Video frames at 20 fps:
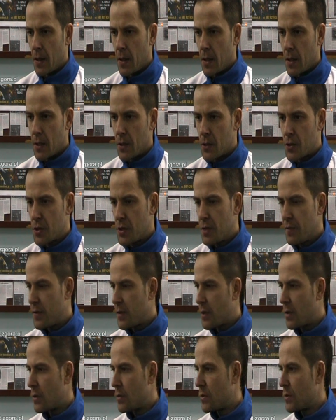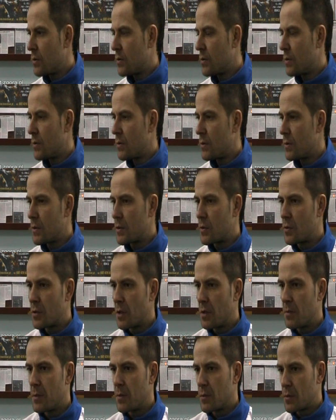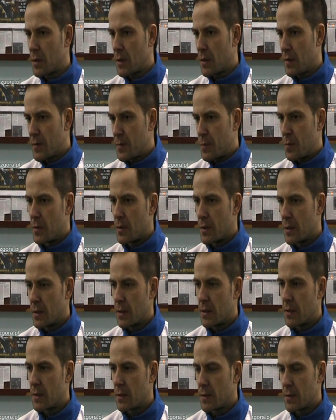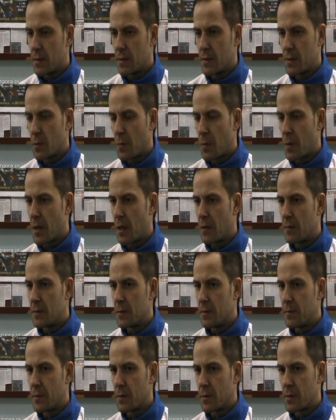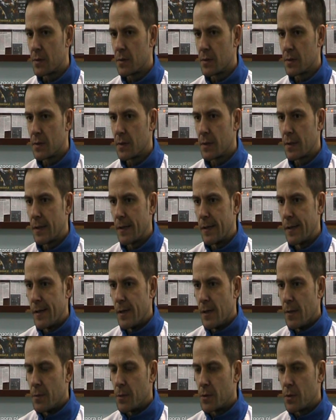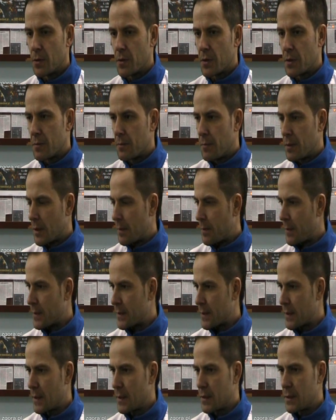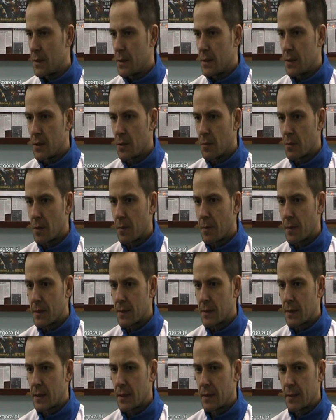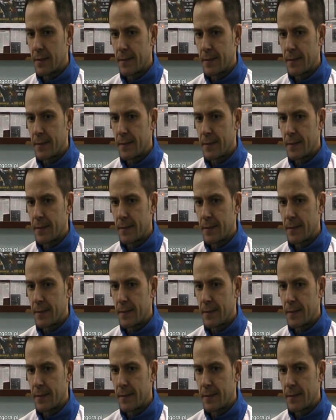E, trzy dni w tygodniu trenujemy tutaj wspólnie e, z chłopakami pod, pod okiem pana Paska i Tomka Paska.